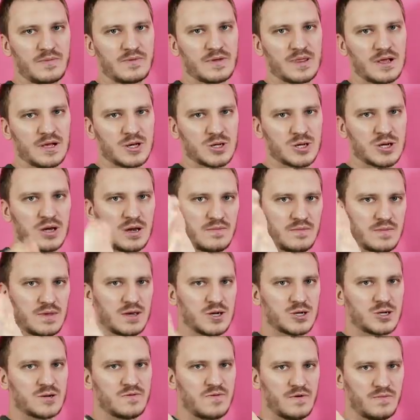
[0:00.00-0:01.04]
Мы продолжаем
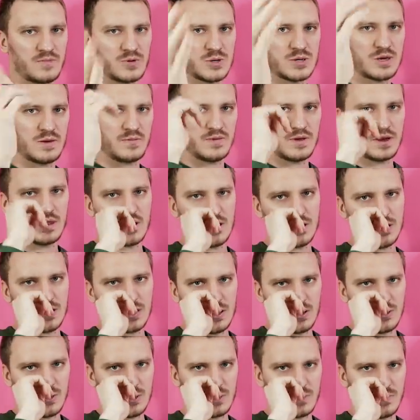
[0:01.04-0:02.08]
наши выпуски
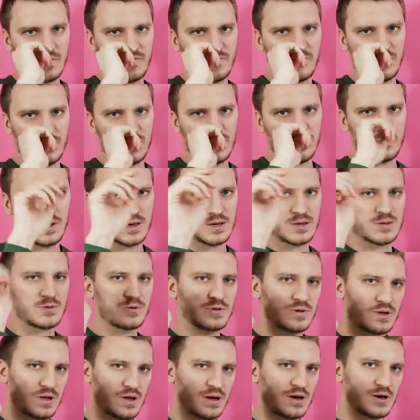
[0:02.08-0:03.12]
передачи на розовом фоне. Меня
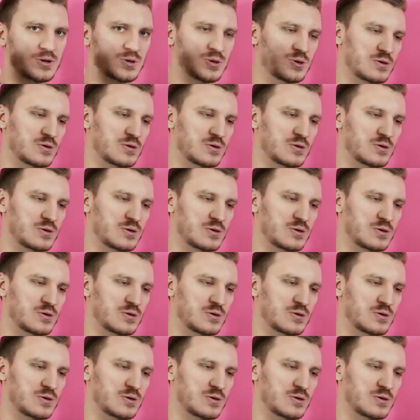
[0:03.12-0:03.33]
зовут Илья